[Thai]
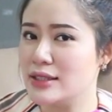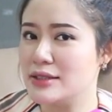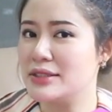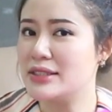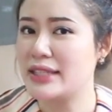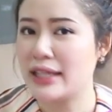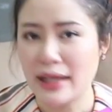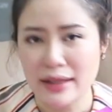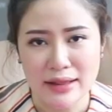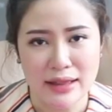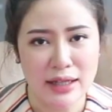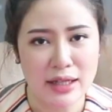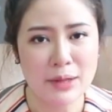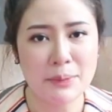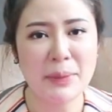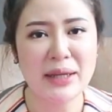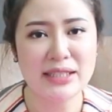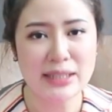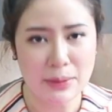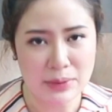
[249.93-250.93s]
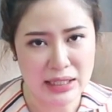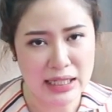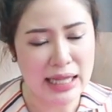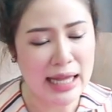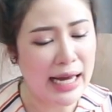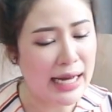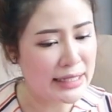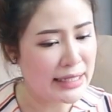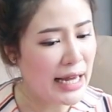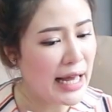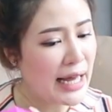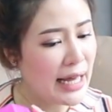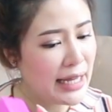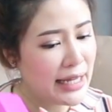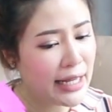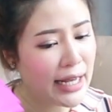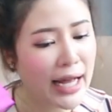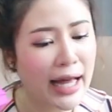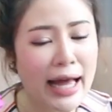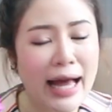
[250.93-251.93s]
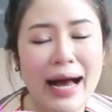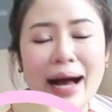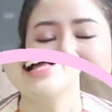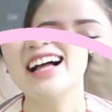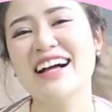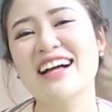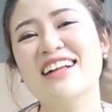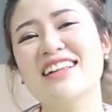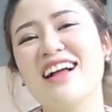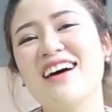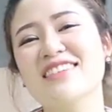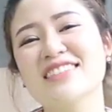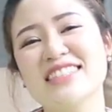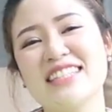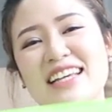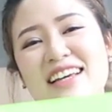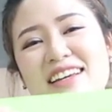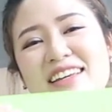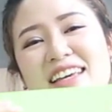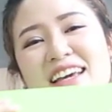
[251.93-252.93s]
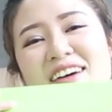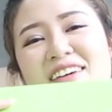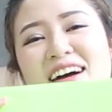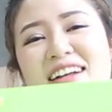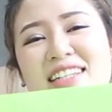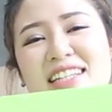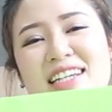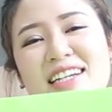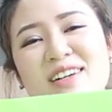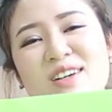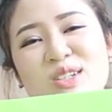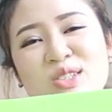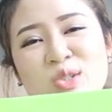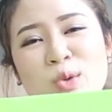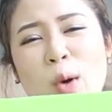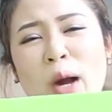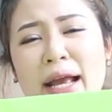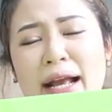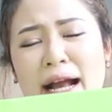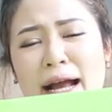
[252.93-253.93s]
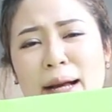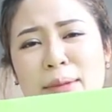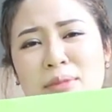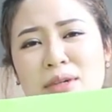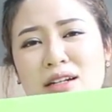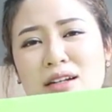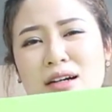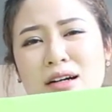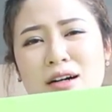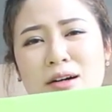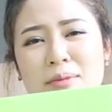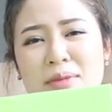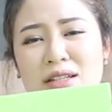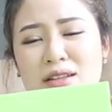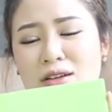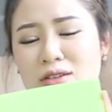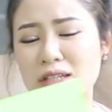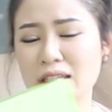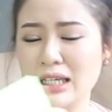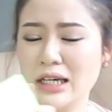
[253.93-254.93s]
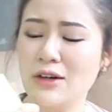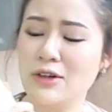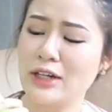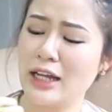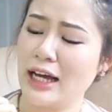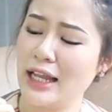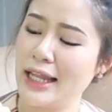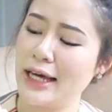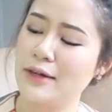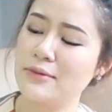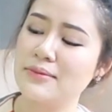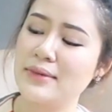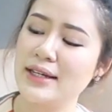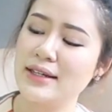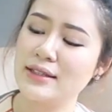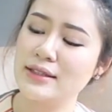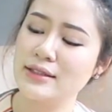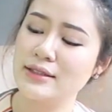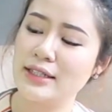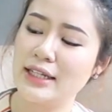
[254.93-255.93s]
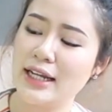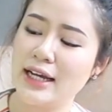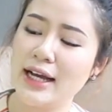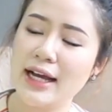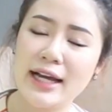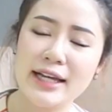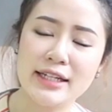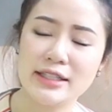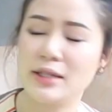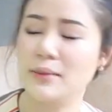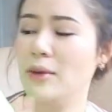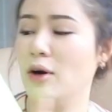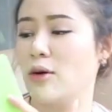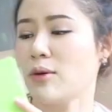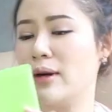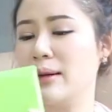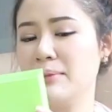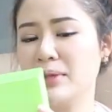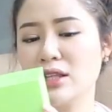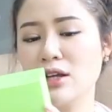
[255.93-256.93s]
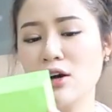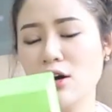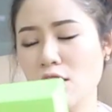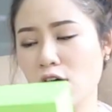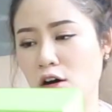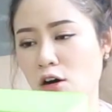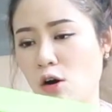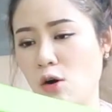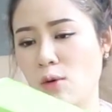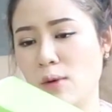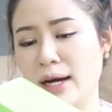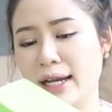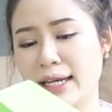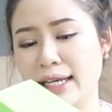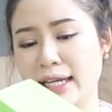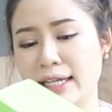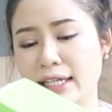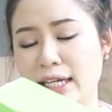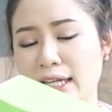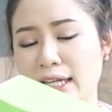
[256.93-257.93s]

ซื้อเซตนี้ไปจับฉลากได้นะคะกล่องสีเขียวอันนี้ก็สวยงามเหมือนเดิมเป็นน้องเขียวน่ารักมากเลยนะคะอย่างที่บอกว่าไม่ต้องห่อของขวัญอะไร